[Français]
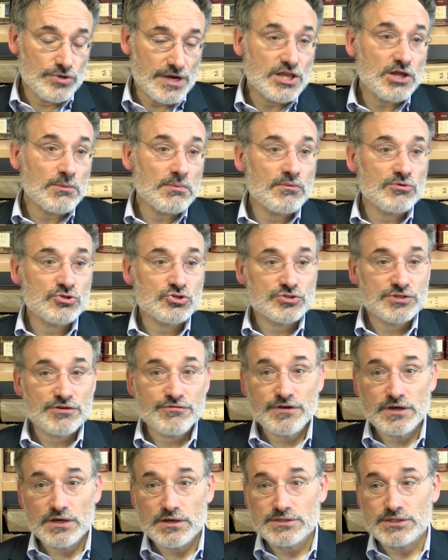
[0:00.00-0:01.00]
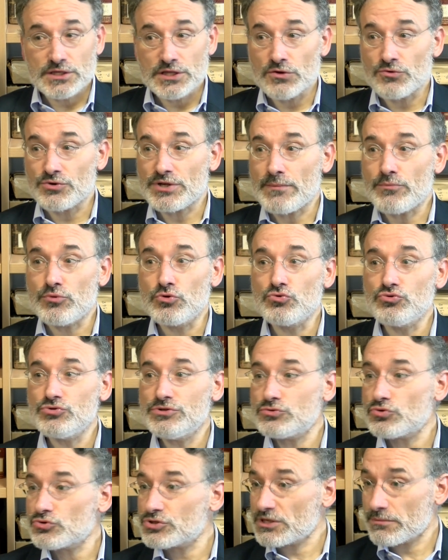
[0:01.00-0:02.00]
énormément de choses à faire. C'est-à-dire qu'on a beaucoup de
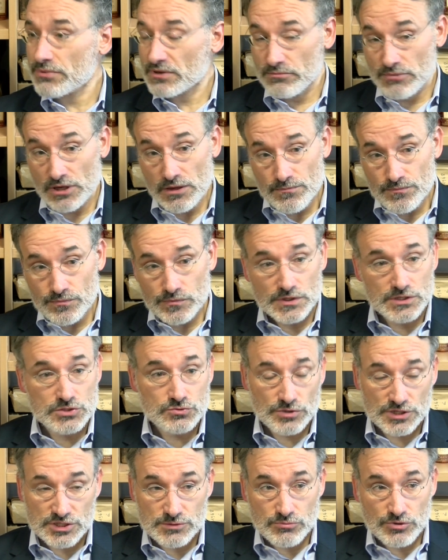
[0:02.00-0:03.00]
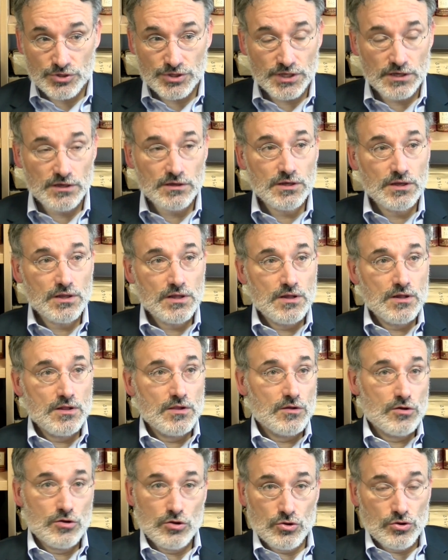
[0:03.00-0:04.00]
sources imprimées qui sont exploitées,
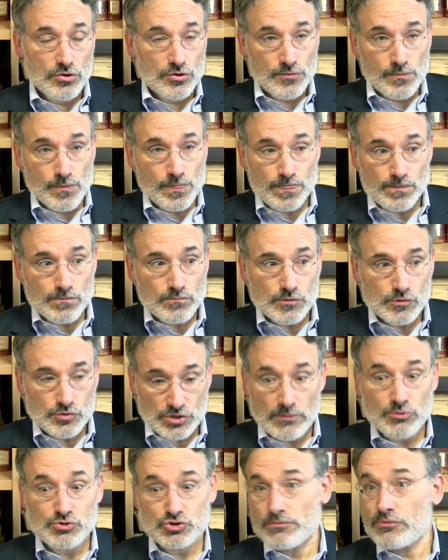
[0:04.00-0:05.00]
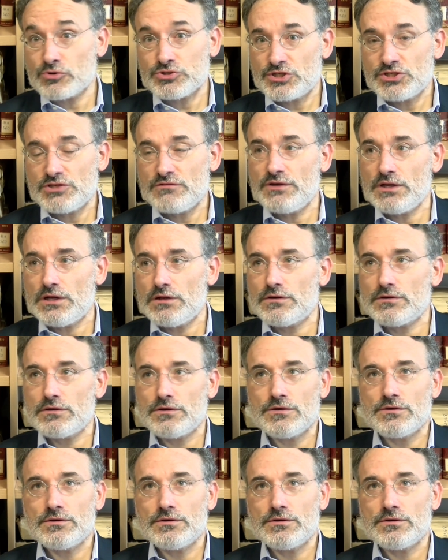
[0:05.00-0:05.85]
euh, notamment sur le procès civil.